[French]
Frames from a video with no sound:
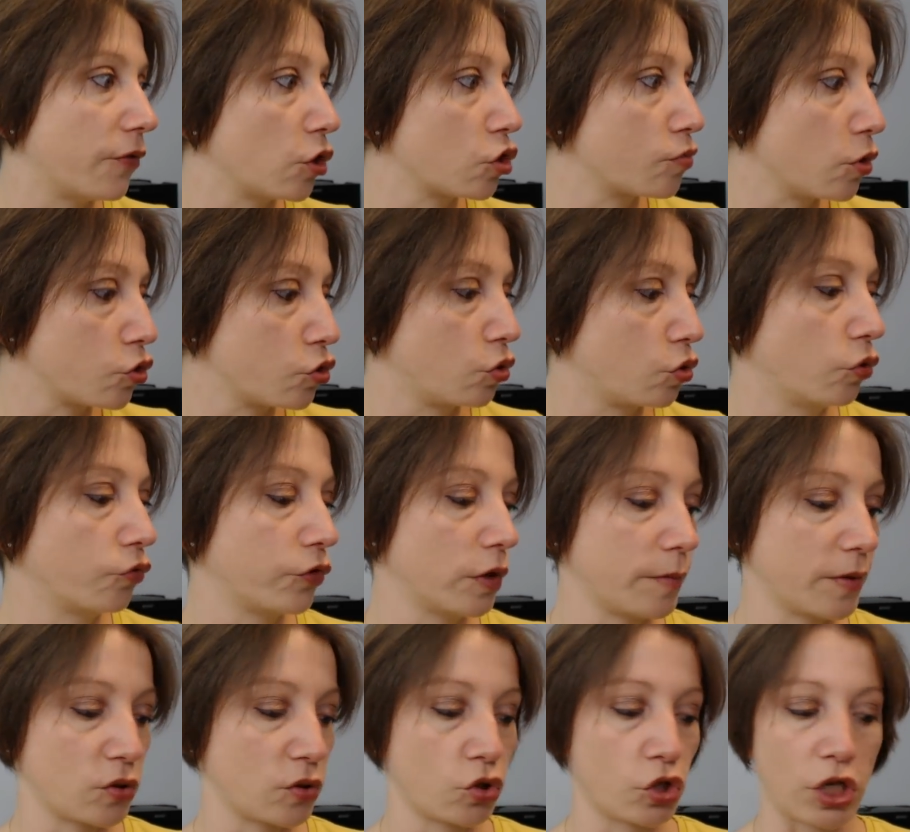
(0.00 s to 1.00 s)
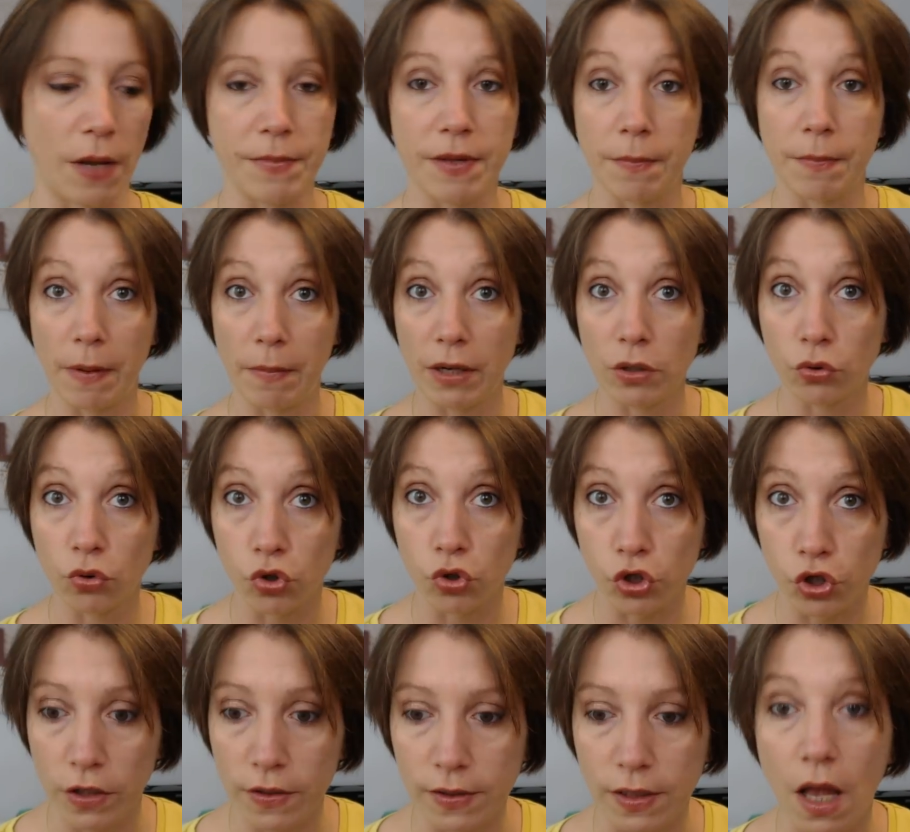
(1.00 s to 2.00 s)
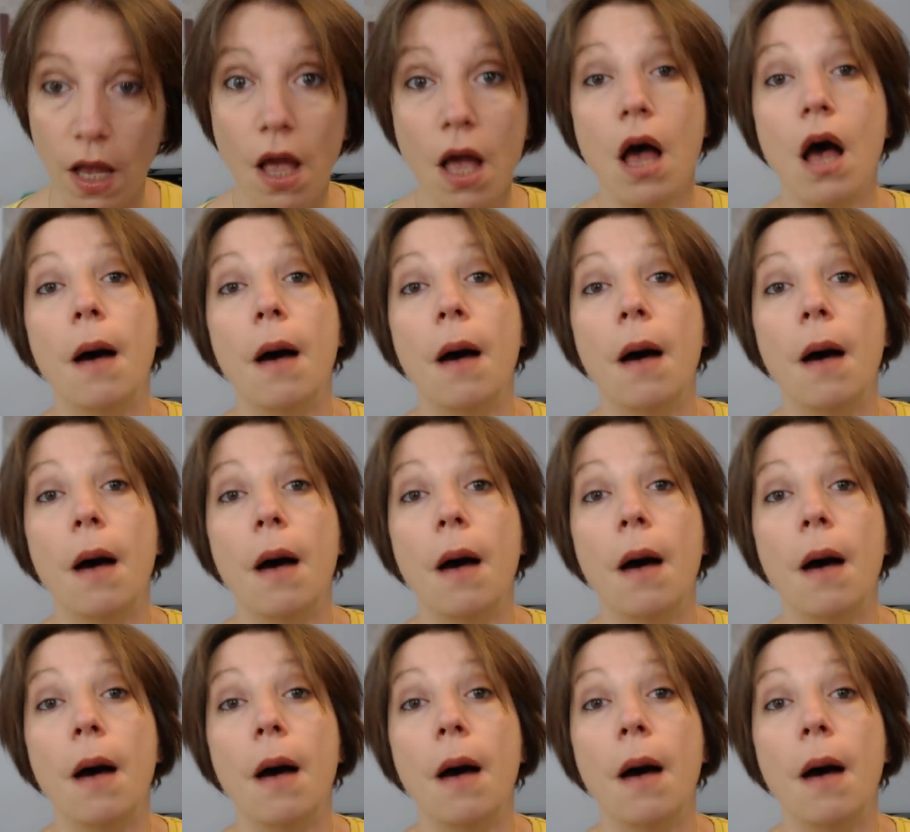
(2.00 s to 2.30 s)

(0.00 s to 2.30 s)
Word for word: franchement je suis contente parce que j'ai ramené pas mal de choses.